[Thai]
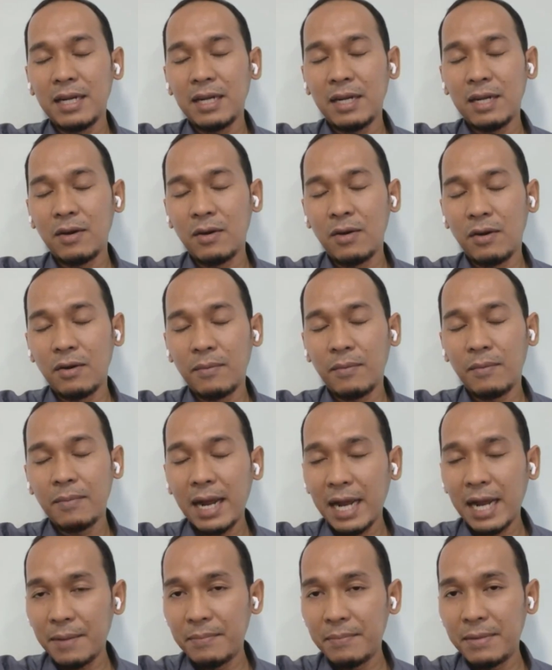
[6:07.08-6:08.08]
เรื่องของพร
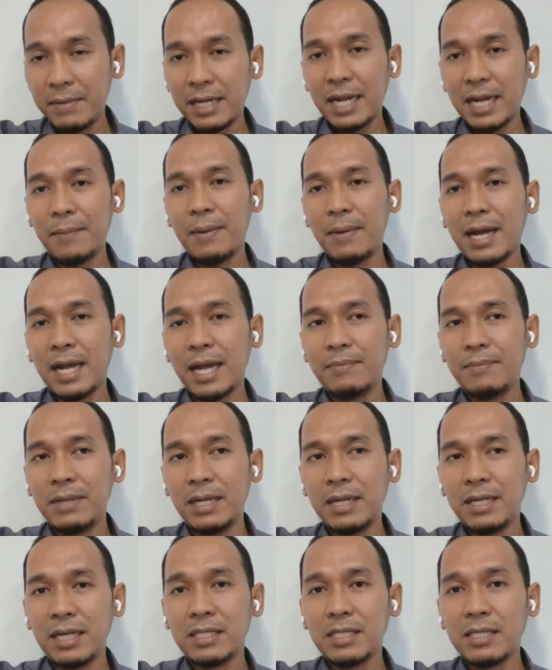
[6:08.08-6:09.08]
รคการเมืองใดพรรคการเมื
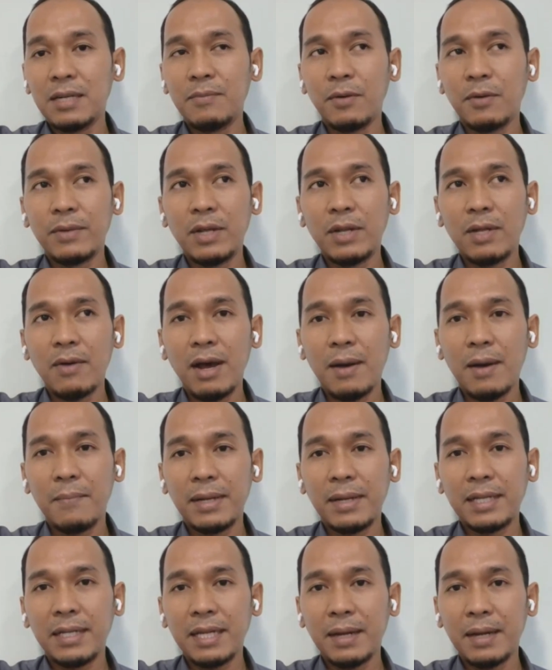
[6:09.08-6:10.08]
องหนึ่ง ซึ่งผมคิดว่า
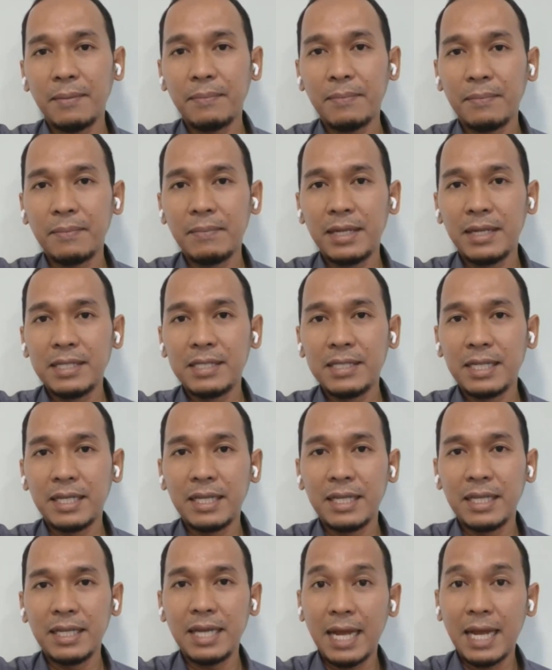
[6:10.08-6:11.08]
มันจะเป็นสิ่ง
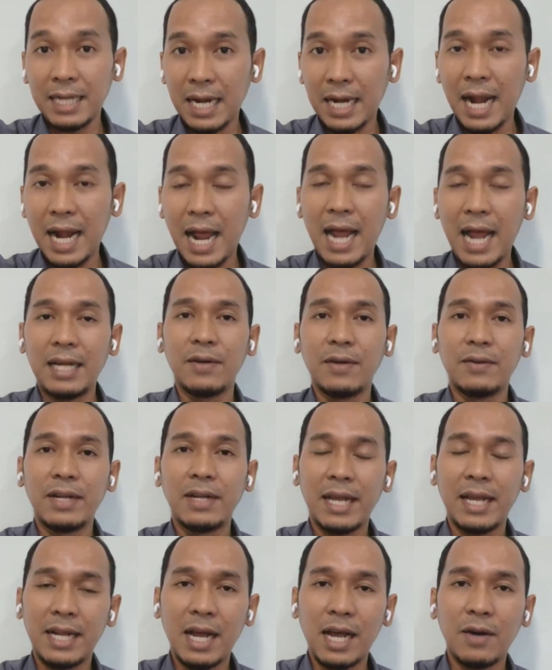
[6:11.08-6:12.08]
ที่อันตรายต่อ
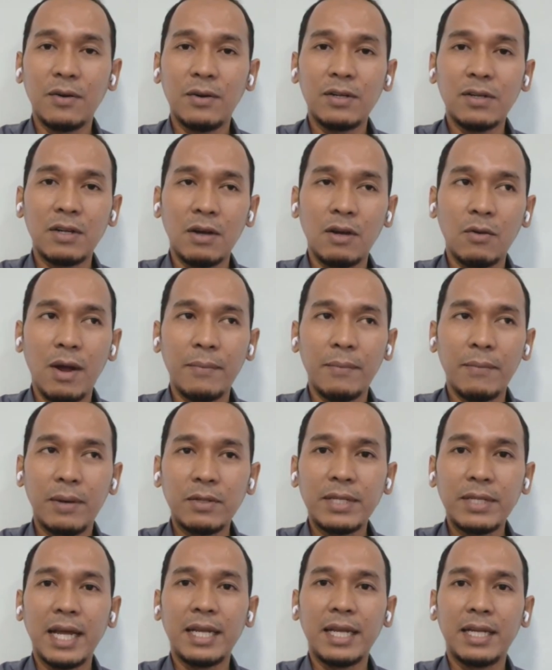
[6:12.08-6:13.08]
ในอนาคตต่อความ
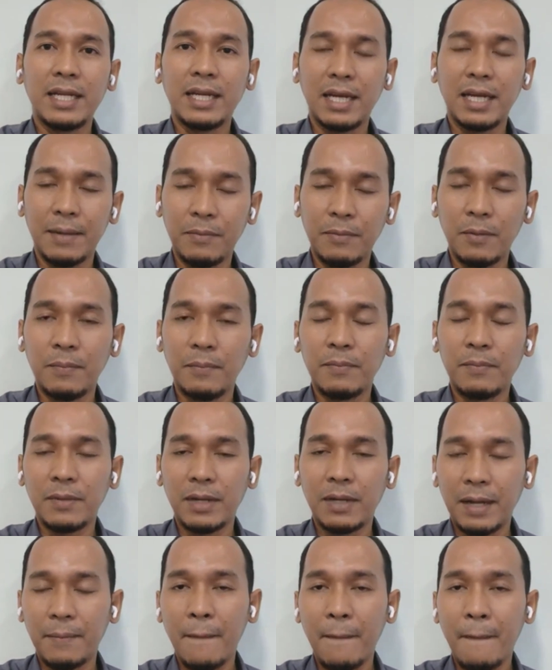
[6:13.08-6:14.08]
เข้าใจครับผม
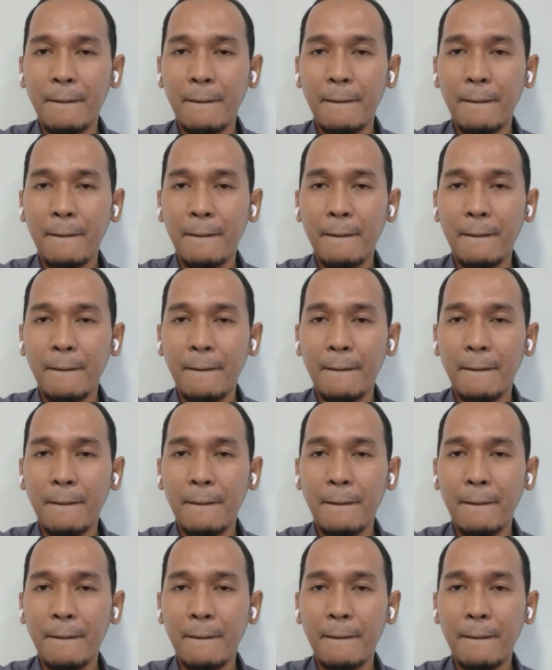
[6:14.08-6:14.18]
ครับค